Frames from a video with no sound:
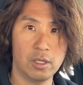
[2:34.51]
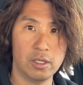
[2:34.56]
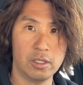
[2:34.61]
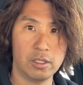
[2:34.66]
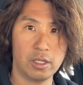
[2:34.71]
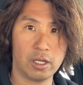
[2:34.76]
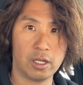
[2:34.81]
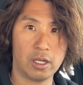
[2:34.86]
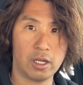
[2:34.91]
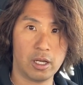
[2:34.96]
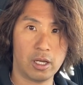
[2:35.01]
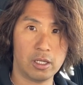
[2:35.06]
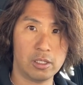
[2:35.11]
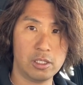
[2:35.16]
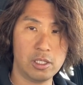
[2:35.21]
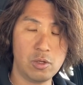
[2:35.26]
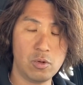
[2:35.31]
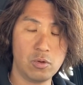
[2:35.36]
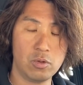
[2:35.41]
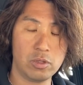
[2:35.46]
だから、
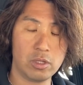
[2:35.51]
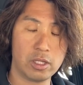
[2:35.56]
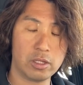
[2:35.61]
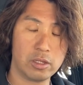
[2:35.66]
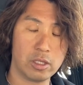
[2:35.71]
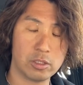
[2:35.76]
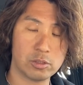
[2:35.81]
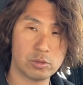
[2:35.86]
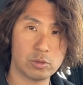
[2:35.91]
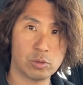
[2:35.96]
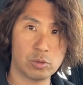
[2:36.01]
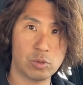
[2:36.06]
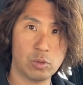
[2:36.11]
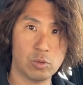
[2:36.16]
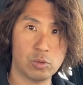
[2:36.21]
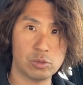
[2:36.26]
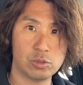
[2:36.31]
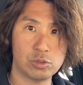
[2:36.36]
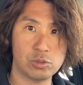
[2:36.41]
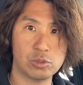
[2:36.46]
日本だったらその
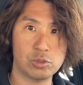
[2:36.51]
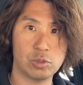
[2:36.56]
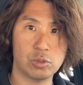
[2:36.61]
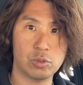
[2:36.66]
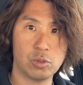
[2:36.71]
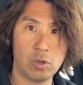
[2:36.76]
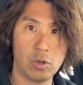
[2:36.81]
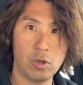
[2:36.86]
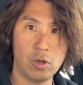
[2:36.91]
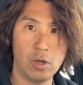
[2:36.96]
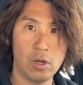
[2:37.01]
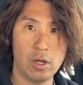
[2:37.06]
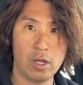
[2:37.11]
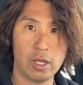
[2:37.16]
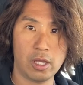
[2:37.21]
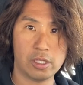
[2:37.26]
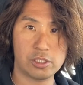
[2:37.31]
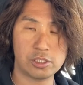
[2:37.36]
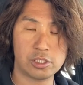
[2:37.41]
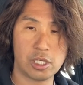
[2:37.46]
教習場の、
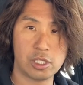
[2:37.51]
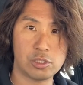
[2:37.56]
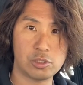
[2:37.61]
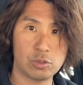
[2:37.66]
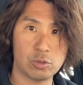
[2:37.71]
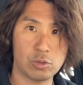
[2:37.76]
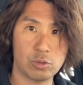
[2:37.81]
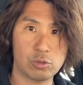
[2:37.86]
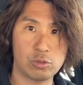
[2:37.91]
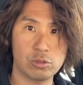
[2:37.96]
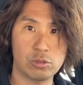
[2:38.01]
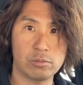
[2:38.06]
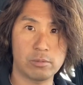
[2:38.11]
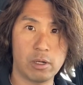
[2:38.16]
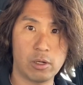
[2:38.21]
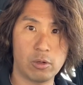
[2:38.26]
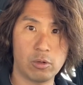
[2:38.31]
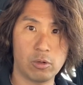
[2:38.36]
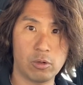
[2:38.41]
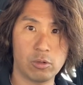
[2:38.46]
えー、試験場の
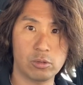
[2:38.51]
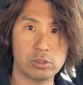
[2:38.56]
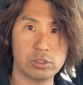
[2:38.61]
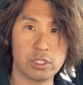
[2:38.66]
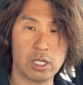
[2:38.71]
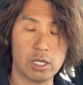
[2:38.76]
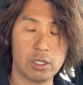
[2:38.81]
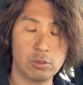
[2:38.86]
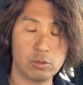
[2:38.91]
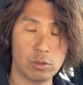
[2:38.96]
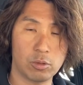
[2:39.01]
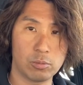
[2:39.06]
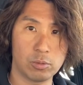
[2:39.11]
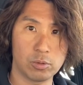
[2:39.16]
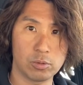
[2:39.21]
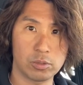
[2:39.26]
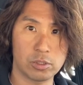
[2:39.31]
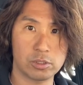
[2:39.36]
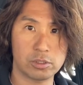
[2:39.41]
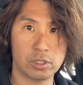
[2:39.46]
車を使えると思
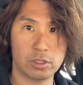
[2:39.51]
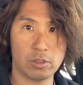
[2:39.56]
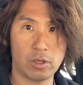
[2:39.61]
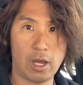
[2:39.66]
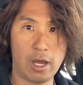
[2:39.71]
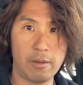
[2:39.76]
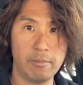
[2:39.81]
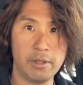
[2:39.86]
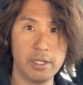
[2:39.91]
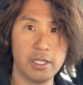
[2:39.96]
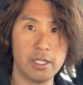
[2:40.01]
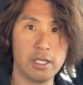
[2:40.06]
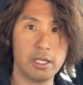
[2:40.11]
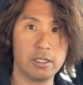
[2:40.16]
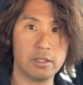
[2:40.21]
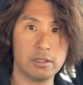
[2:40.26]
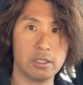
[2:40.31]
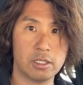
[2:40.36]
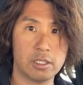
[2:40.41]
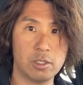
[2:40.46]
うんですけど、アメリカっ
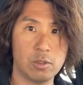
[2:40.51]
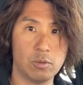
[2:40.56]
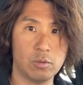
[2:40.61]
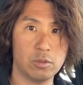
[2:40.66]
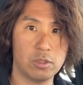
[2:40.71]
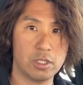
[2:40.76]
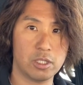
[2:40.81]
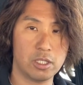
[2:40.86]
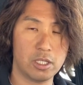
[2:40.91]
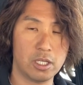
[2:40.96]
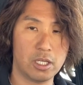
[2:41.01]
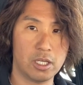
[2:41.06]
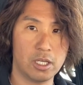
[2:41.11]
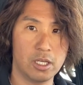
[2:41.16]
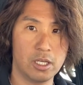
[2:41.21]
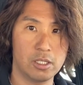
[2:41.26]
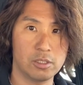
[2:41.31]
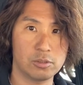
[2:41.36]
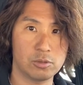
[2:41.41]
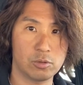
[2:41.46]
て基本的に
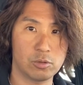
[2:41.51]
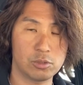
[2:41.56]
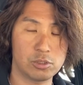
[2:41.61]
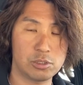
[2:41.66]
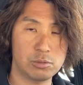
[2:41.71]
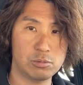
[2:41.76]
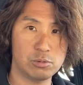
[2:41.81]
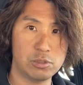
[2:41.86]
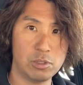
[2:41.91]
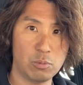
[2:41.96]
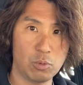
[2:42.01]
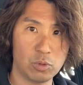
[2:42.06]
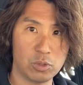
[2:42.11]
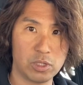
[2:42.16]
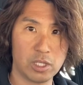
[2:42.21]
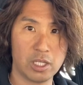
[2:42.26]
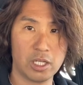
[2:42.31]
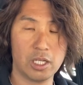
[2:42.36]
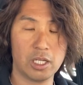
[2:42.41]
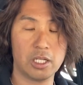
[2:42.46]
その自分で持っ
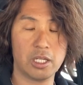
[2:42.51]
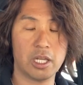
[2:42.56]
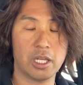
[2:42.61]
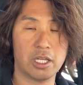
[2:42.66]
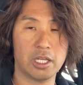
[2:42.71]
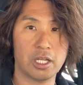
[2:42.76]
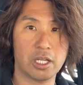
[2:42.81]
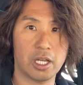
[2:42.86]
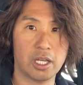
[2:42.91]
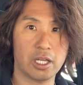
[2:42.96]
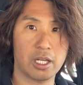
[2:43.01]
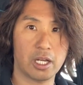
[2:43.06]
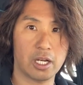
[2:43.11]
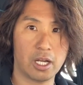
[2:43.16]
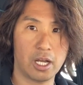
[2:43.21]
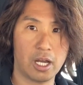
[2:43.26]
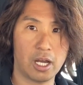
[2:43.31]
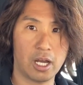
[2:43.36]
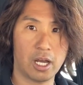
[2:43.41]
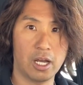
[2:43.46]
ていかなきゃいけないか
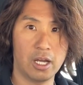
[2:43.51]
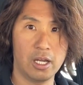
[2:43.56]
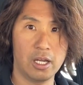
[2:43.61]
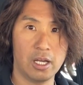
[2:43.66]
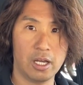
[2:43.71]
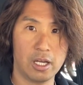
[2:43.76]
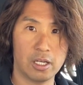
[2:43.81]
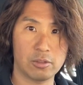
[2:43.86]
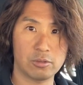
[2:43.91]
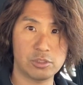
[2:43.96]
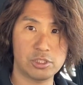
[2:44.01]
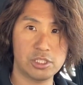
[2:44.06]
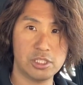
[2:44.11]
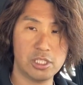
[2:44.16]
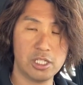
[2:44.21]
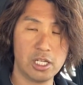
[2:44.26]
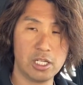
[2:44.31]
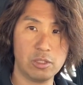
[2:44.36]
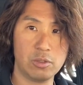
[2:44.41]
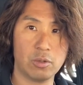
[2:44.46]
ら、あの、知
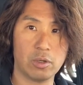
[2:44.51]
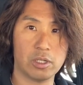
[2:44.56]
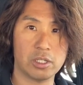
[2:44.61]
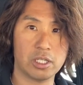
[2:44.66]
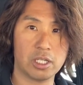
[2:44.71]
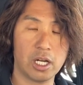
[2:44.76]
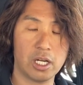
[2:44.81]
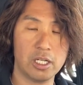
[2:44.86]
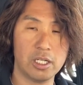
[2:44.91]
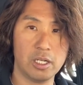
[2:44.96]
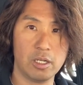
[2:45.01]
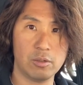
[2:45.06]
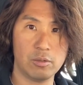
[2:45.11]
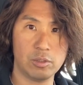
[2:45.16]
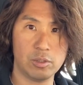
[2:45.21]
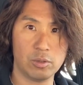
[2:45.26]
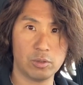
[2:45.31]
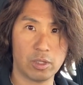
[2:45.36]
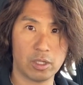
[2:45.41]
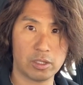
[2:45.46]
り合いとかに借りれる
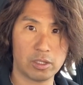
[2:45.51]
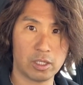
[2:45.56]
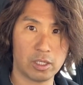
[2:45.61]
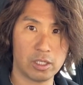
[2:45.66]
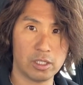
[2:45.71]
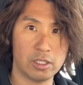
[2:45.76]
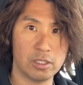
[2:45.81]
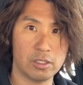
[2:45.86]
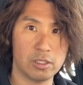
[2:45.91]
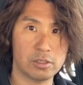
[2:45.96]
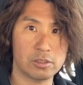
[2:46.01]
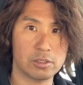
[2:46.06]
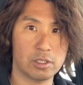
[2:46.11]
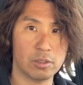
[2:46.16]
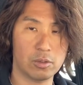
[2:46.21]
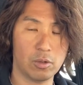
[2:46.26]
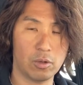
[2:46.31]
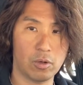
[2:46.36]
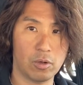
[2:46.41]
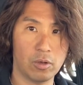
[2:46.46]
人だったらいいんですけ
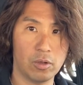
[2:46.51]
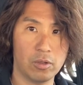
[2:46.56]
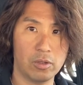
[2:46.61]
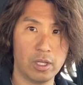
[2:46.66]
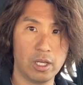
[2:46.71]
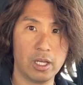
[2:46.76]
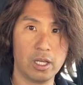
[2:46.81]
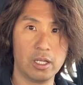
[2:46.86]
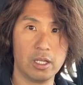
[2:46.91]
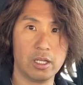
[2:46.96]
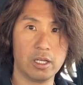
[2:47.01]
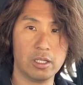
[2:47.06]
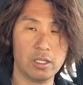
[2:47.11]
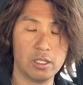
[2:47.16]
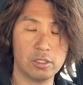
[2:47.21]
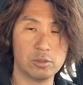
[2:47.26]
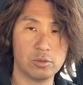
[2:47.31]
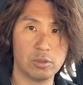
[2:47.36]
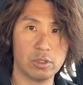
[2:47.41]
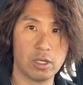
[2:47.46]
ど、なかなかね、
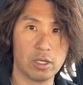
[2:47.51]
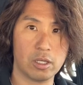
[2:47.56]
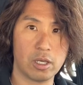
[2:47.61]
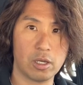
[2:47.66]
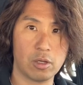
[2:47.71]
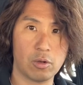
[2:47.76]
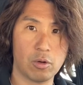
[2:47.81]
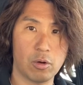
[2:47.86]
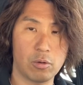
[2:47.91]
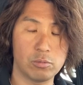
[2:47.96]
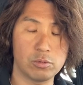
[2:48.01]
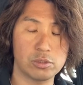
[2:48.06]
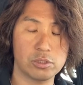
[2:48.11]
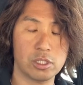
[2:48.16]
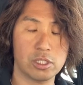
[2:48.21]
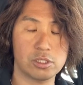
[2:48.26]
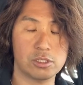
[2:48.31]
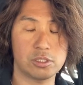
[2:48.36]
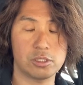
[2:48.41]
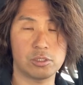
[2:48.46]
それが結構
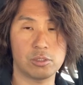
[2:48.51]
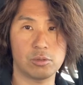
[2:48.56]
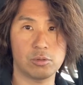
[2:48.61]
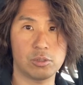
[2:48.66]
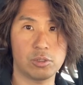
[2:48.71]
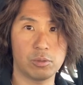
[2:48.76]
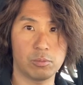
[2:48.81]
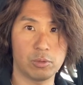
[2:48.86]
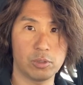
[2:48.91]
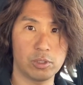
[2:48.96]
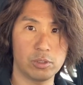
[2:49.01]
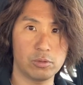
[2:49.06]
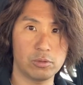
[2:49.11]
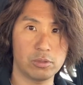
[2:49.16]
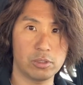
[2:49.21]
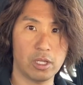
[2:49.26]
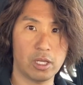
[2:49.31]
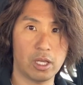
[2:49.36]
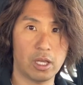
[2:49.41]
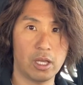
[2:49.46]
難しいっていう人もいるん
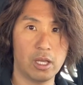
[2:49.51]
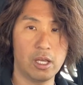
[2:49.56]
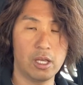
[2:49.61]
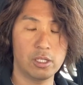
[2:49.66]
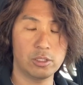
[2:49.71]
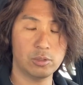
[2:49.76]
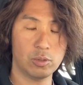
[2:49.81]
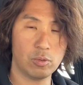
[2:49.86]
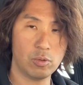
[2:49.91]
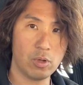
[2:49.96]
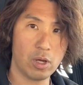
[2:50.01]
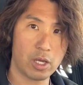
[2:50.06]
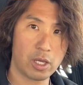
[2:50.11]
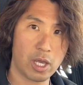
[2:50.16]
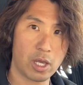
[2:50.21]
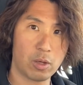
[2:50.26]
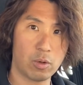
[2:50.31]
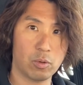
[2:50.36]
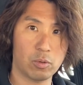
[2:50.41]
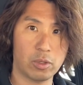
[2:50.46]
で、そこが
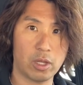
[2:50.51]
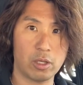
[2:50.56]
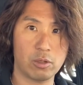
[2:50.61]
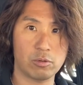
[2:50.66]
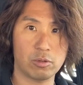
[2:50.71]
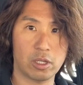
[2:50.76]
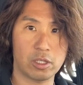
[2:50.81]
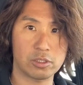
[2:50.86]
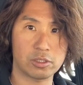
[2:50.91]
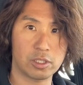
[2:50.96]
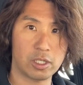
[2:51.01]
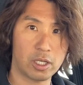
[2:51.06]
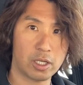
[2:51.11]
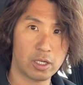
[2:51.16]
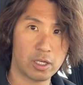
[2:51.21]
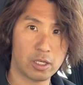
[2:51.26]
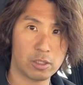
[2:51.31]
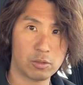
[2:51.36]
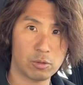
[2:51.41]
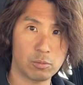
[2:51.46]
結構ネックなんじゃないか
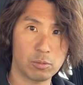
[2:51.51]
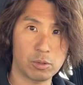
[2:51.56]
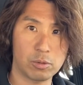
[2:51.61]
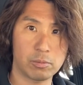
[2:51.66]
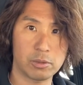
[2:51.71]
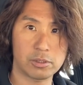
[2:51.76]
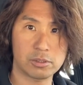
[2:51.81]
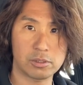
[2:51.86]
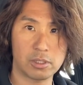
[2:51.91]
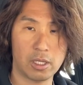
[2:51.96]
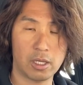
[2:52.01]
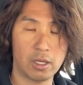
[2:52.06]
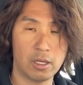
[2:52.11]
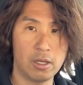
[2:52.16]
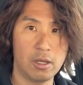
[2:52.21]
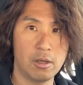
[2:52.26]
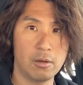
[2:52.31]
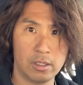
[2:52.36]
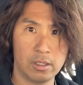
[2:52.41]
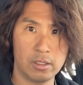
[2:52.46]
なと思いますね。
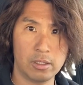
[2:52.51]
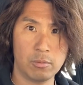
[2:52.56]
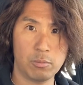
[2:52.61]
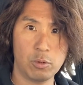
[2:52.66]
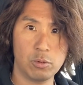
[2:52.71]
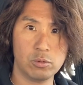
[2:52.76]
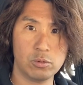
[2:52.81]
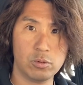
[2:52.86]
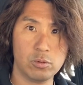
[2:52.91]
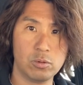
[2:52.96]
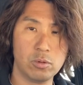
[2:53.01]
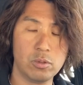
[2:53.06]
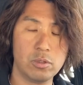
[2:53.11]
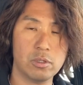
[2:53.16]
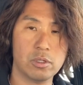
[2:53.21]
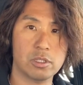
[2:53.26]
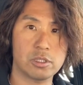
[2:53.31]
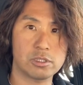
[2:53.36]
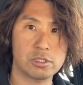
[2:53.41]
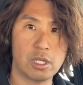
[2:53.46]
で、僕の時
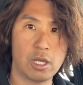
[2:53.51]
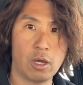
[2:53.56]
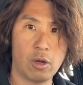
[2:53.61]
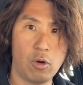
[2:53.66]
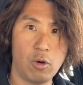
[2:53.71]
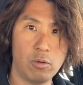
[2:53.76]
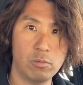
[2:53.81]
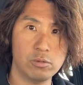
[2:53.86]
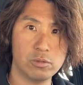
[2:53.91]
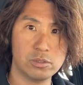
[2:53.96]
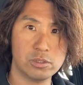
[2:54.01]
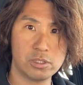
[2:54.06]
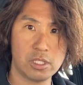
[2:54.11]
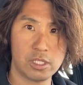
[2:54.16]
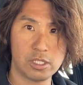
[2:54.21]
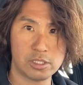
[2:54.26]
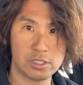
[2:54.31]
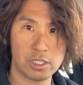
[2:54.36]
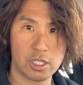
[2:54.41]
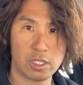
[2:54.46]
はですね、
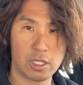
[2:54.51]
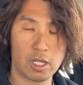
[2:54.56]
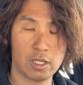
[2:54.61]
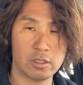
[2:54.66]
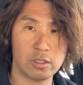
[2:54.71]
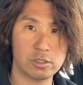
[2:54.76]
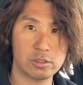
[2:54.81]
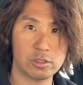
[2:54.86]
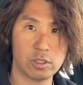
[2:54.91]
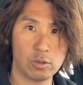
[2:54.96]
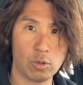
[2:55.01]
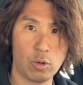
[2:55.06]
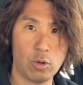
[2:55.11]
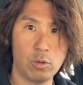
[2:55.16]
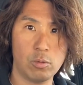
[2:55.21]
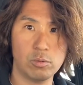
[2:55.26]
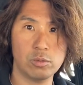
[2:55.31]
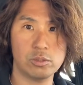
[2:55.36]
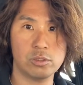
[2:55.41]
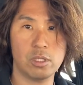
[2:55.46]
ホームステイしてたんですけど、
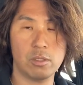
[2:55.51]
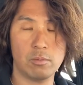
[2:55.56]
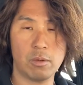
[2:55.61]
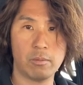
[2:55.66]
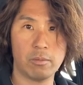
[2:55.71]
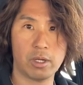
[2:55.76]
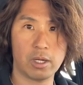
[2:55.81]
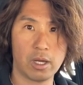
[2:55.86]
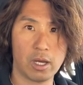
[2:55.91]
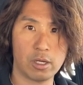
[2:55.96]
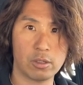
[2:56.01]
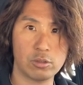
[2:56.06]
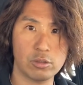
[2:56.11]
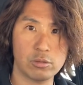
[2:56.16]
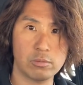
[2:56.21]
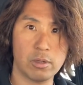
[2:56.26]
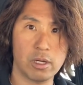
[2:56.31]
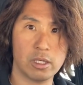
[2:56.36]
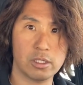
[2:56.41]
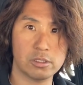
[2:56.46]
ホームステイママが
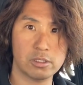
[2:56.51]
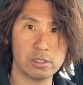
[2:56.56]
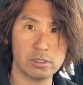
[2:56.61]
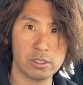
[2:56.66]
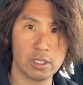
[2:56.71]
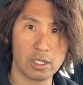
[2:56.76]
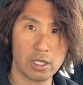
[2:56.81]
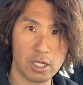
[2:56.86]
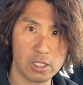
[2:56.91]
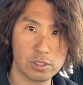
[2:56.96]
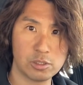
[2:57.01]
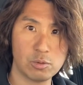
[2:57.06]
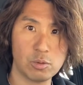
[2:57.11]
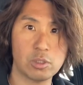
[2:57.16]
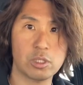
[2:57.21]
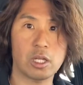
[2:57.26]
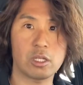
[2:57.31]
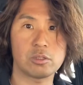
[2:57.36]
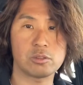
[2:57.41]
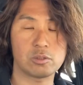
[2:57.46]
車全然貸してくれ
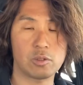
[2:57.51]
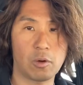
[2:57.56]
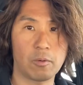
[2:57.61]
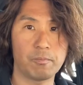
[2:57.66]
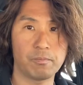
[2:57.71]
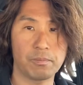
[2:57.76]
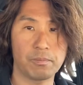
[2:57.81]
たんですよ。